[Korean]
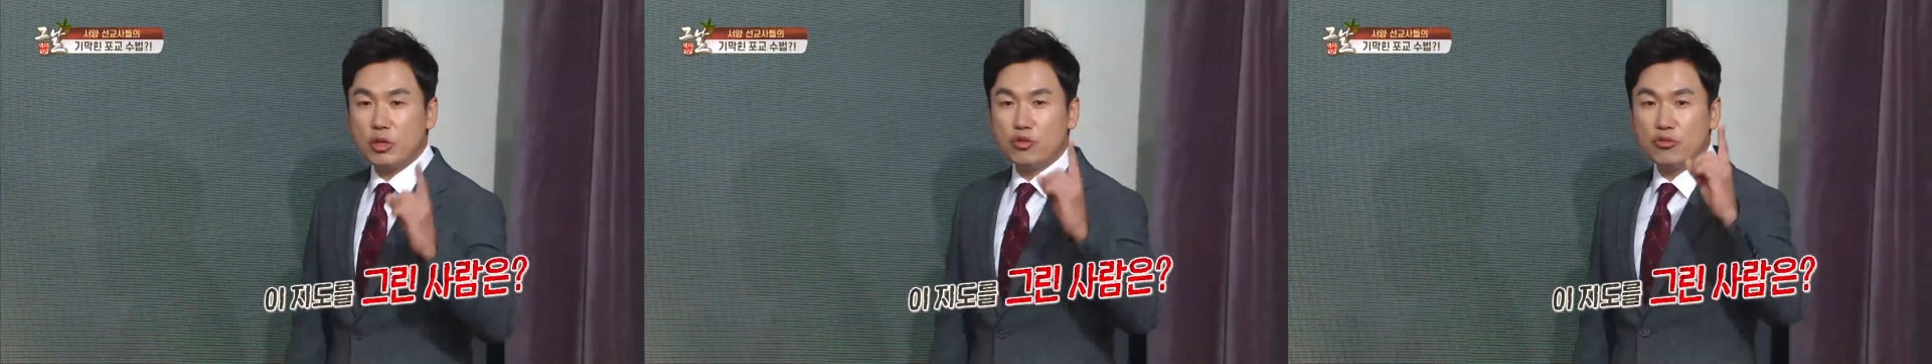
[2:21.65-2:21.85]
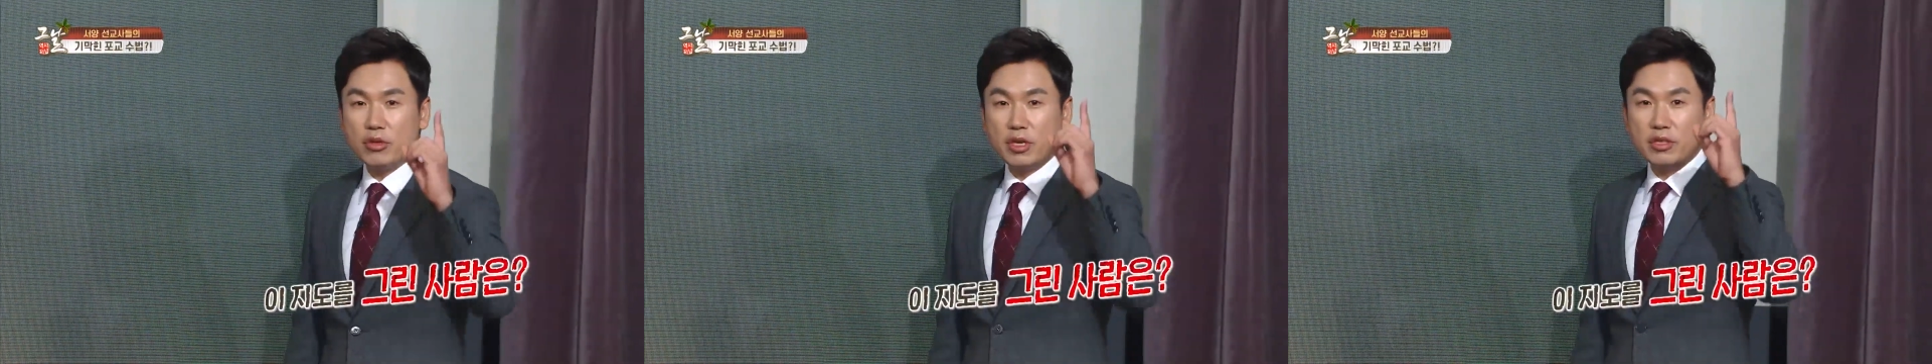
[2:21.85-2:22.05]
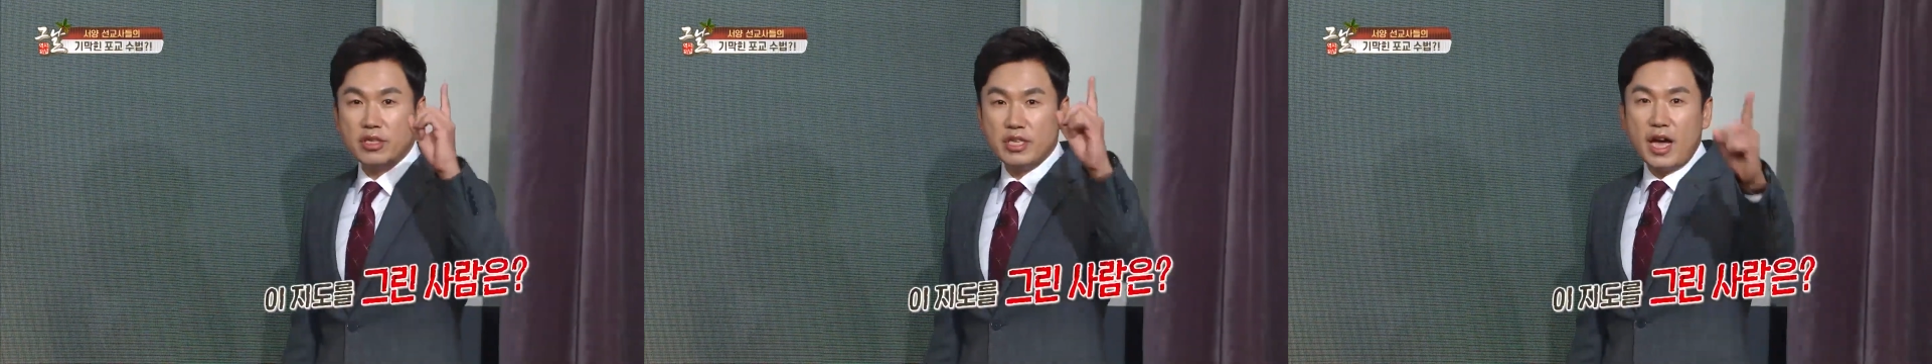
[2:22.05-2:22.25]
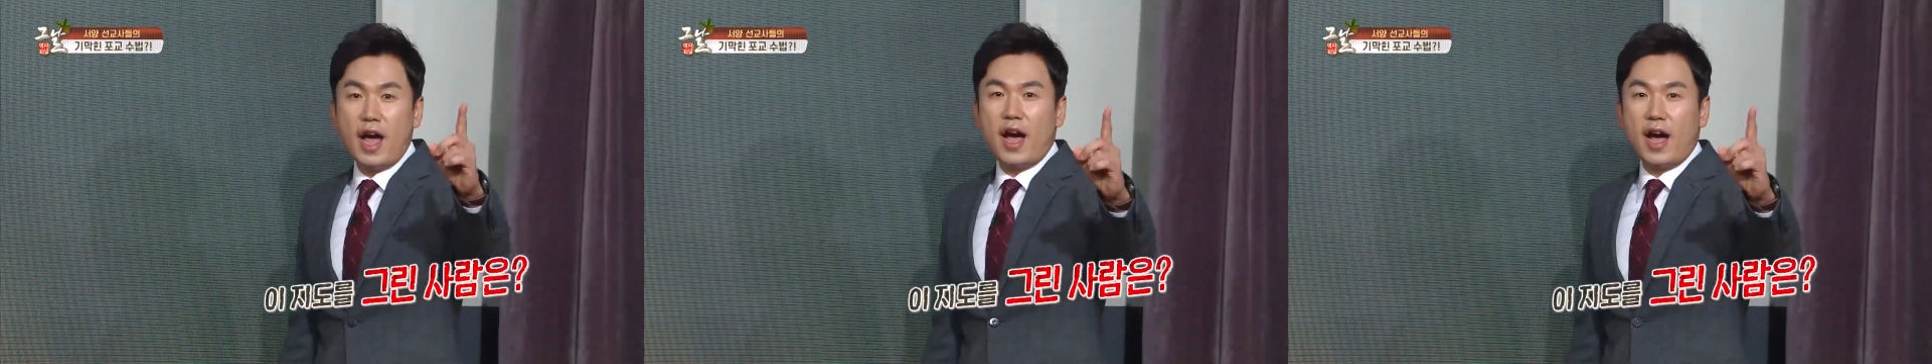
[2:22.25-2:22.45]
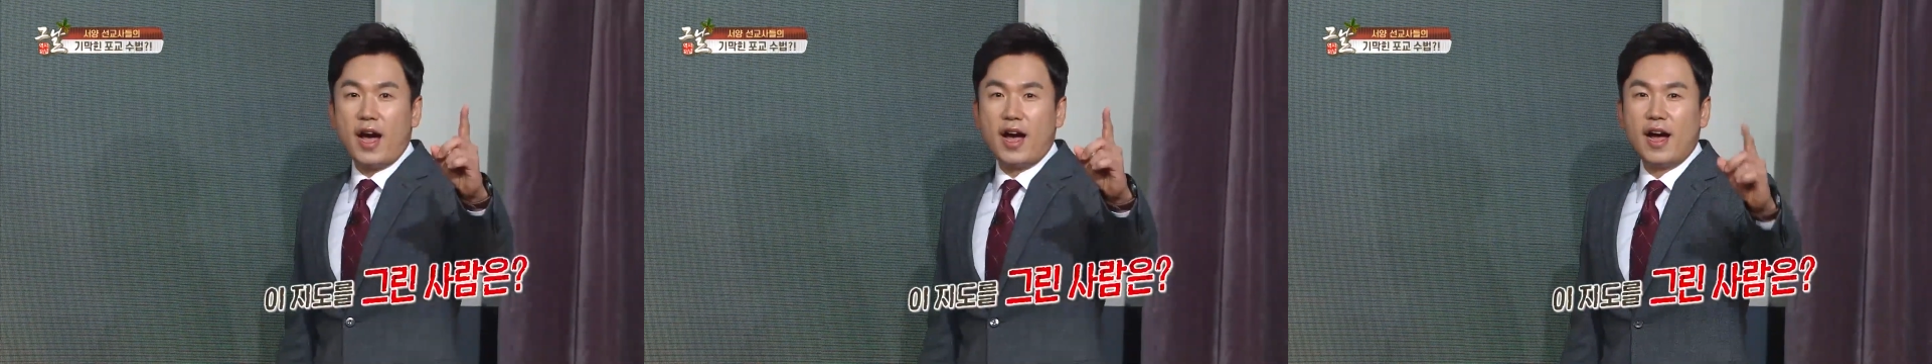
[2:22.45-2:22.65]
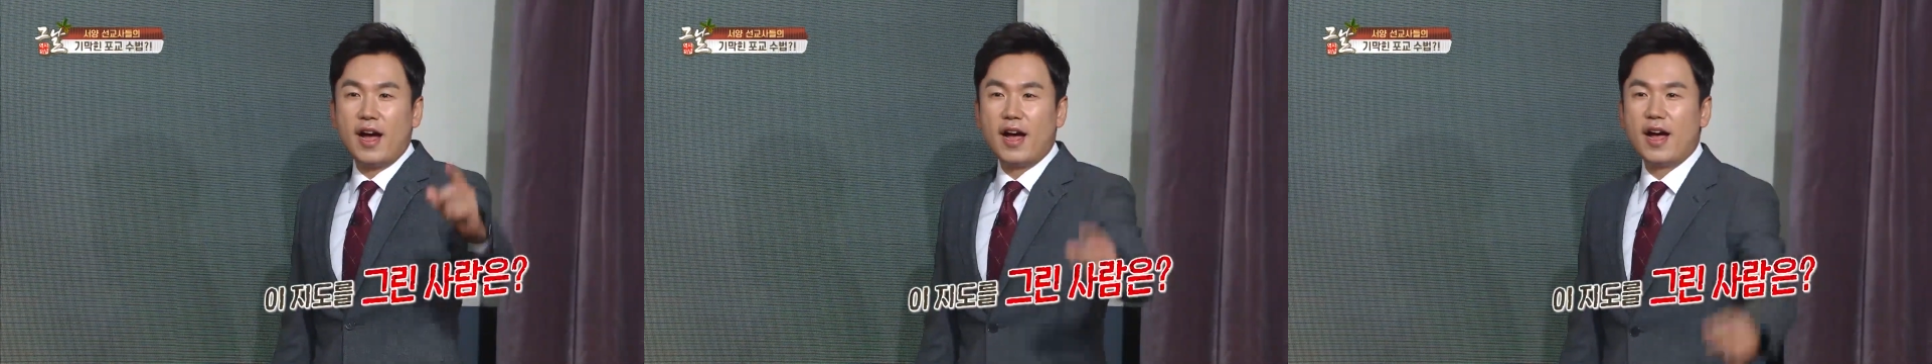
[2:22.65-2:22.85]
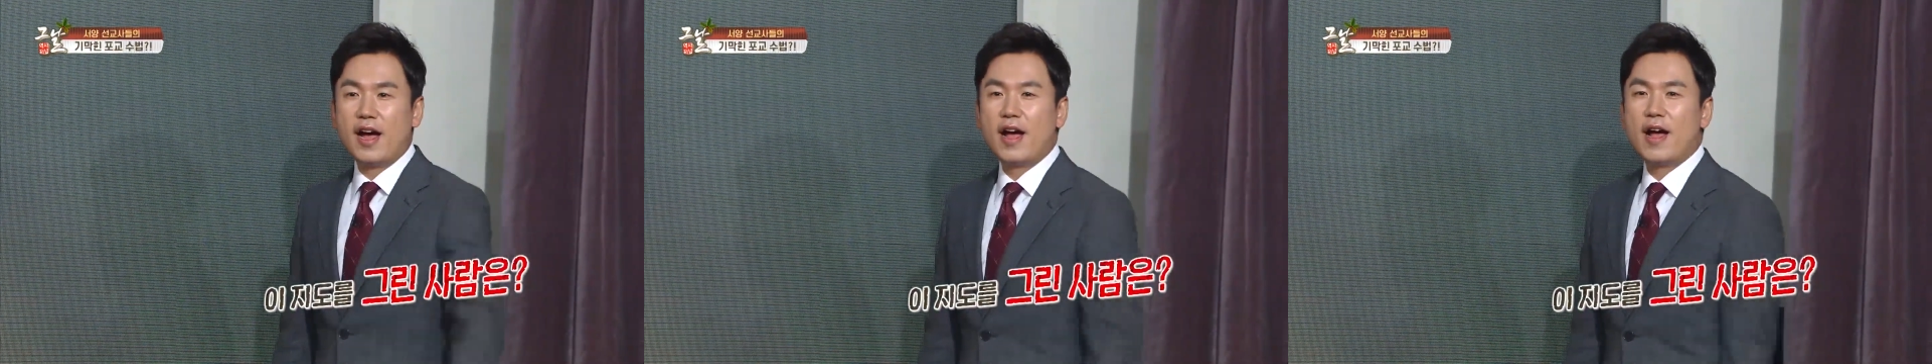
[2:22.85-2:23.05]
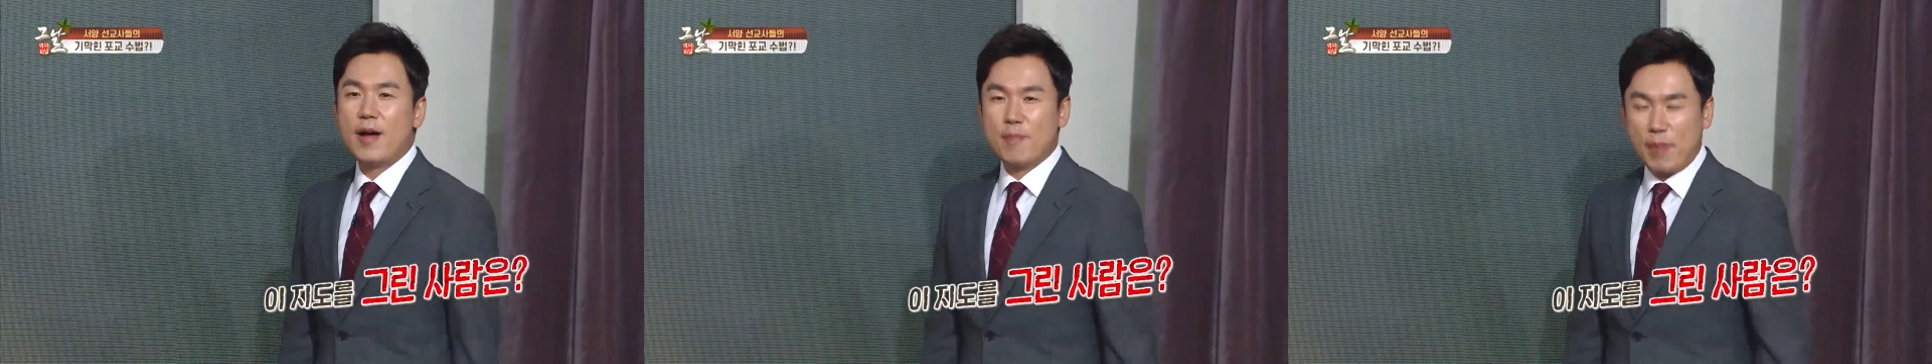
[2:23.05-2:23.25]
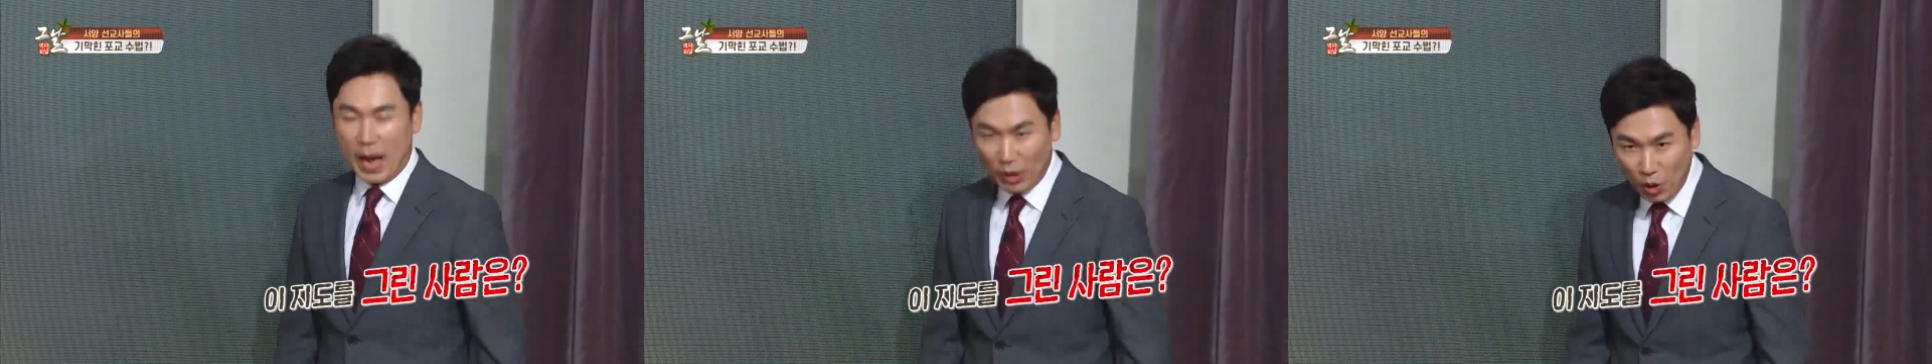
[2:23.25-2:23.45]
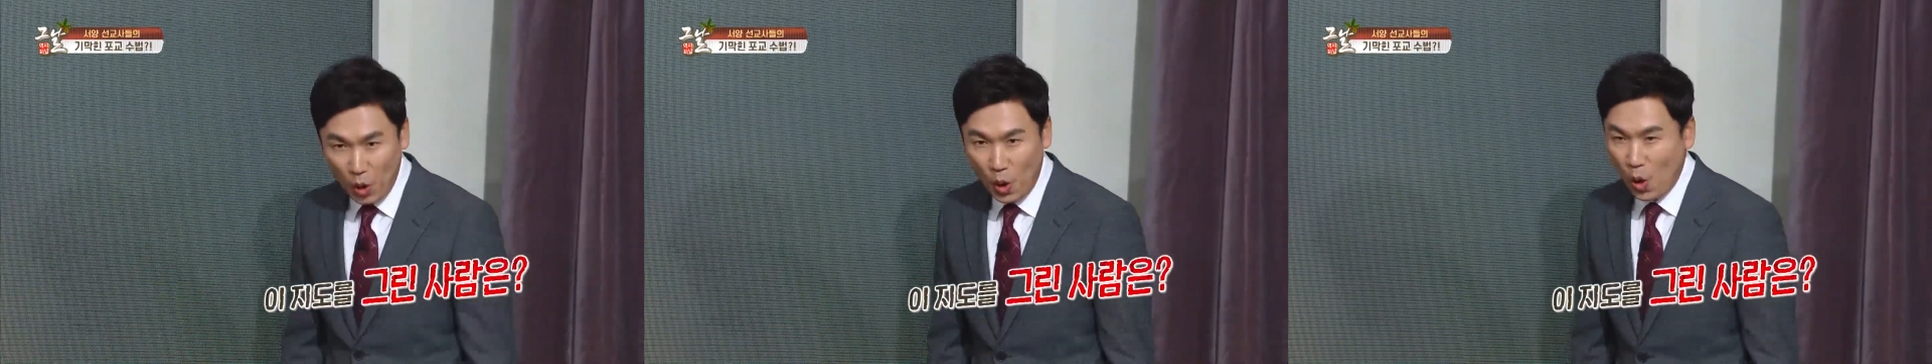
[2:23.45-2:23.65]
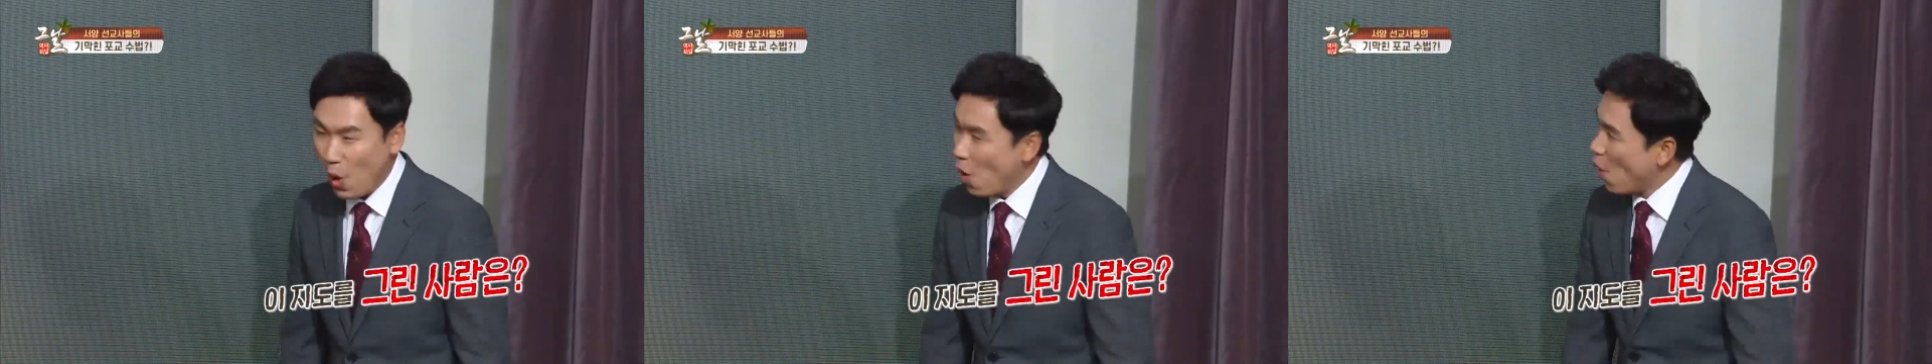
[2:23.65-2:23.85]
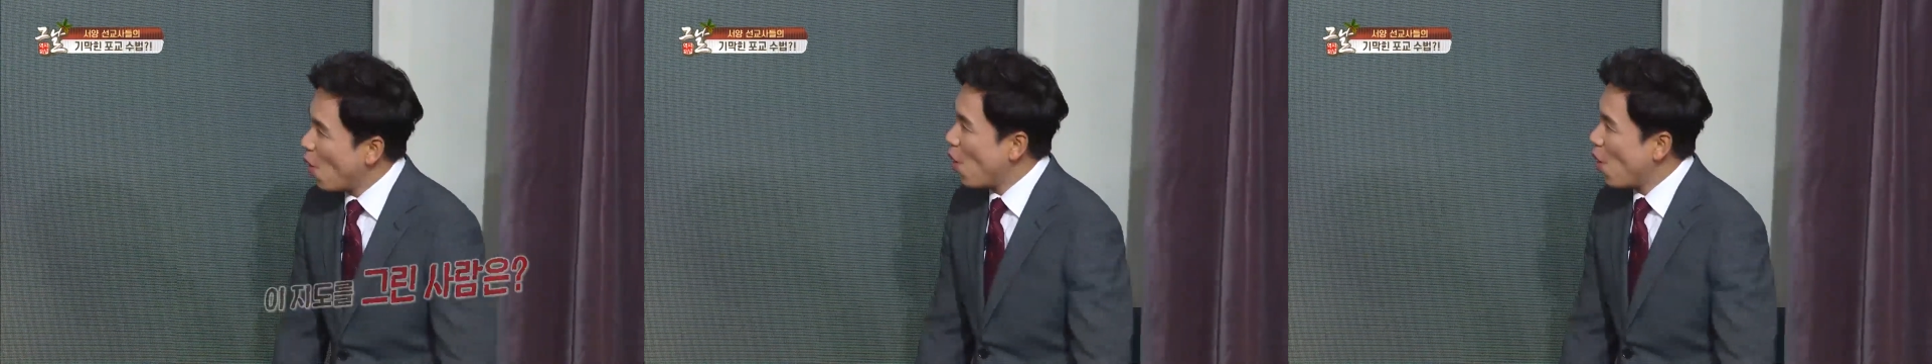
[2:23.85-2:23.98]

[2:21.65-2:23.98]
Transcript: 누구였느냐? 바로